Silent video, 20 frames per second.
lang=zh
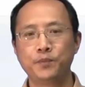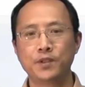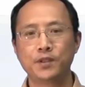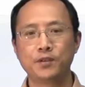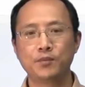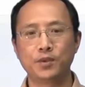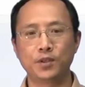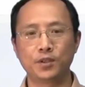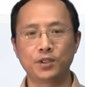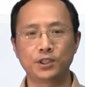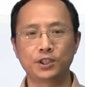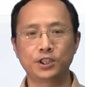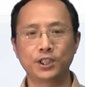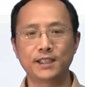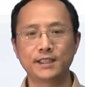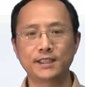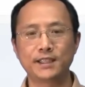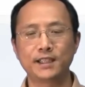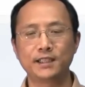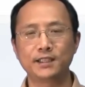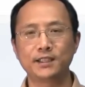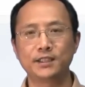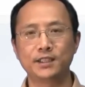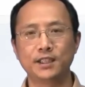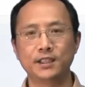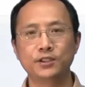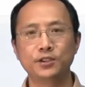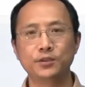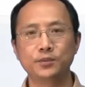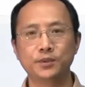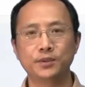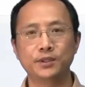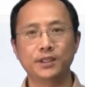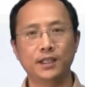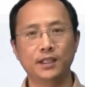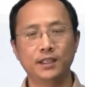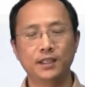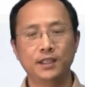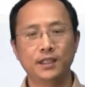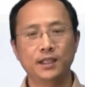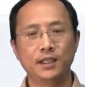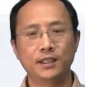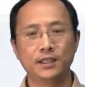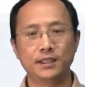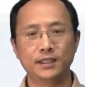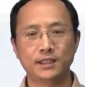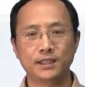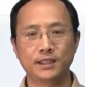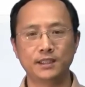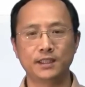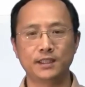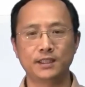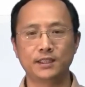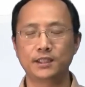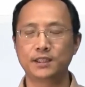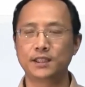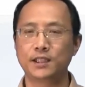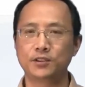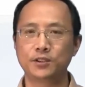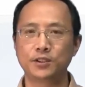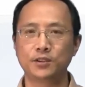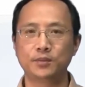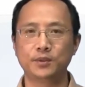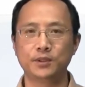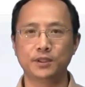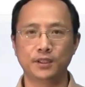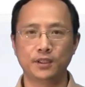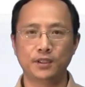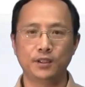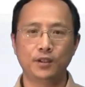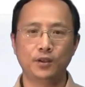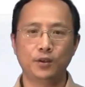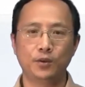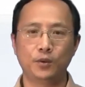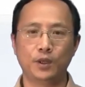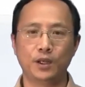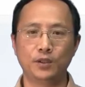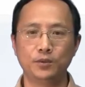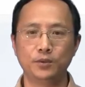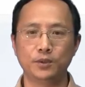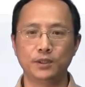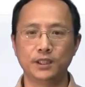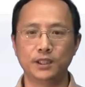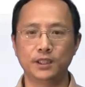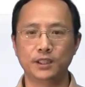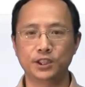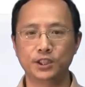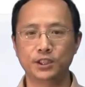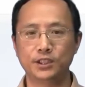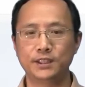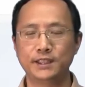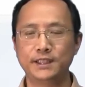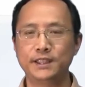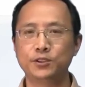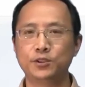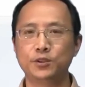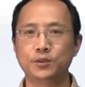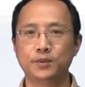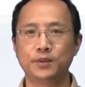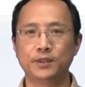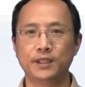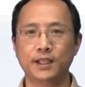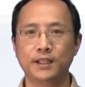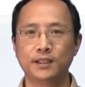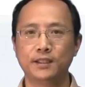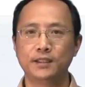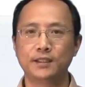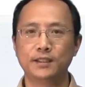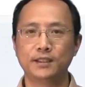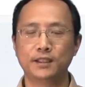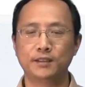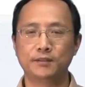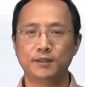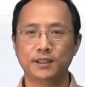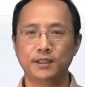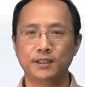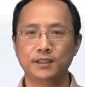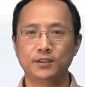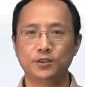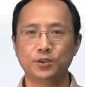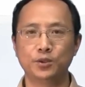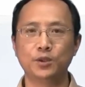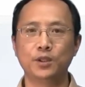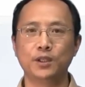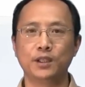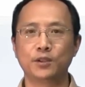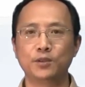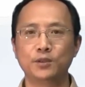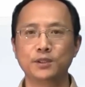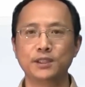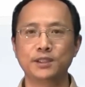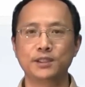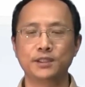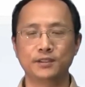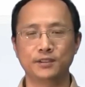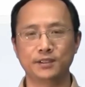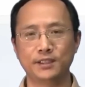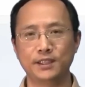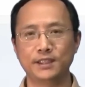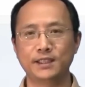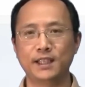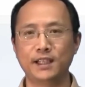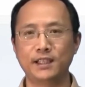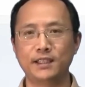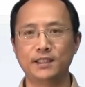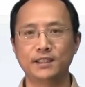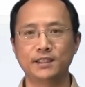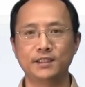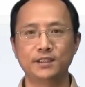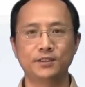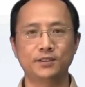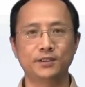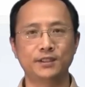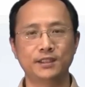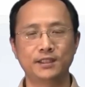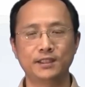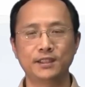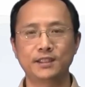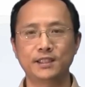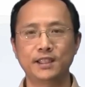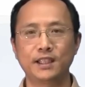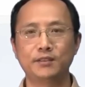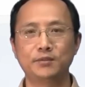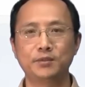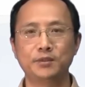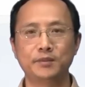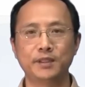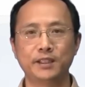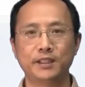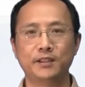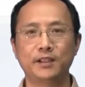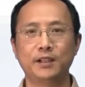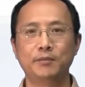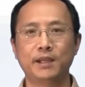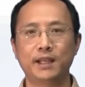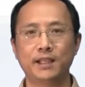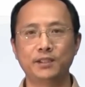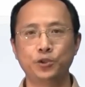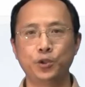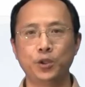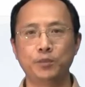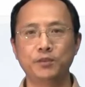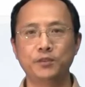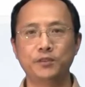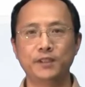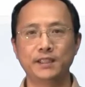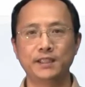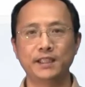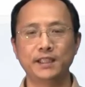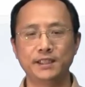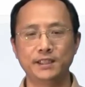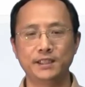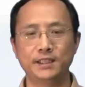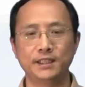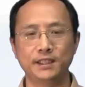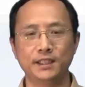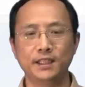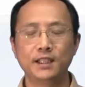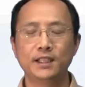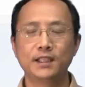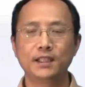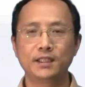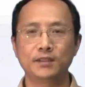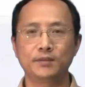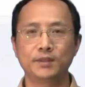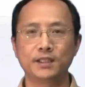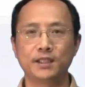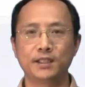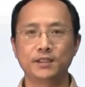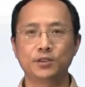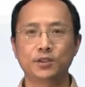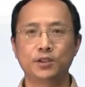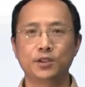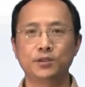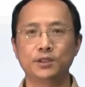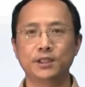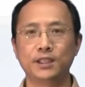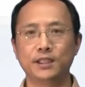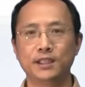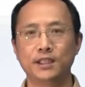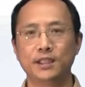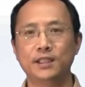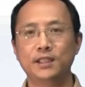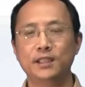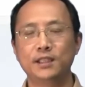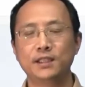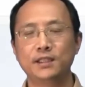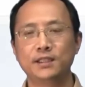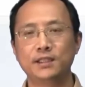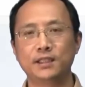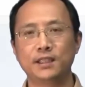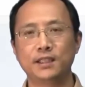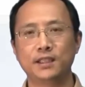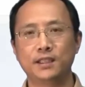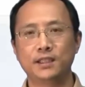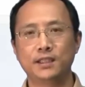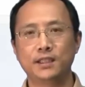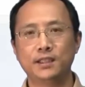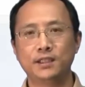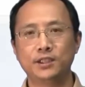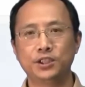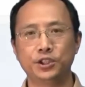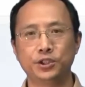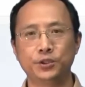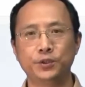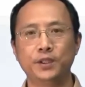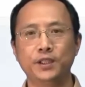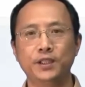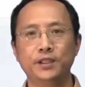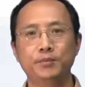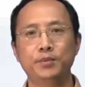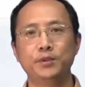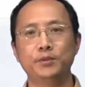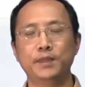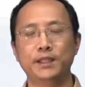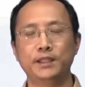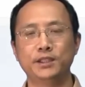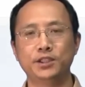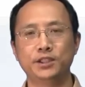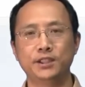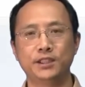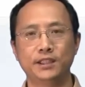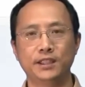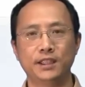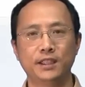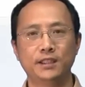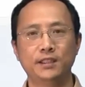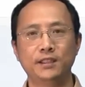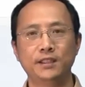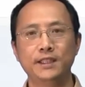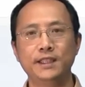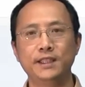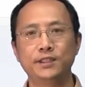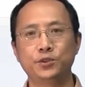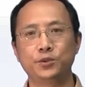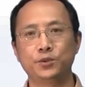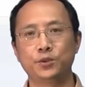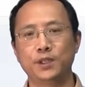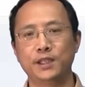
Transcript: 比如说张三是人事部的，李四呢是销售部的，王五呢是技术部的。那么，如果公司只有这三个人、有这三个部门的话，把它全部放在一起，那么它就构成了这个职员和部门之间的隶属关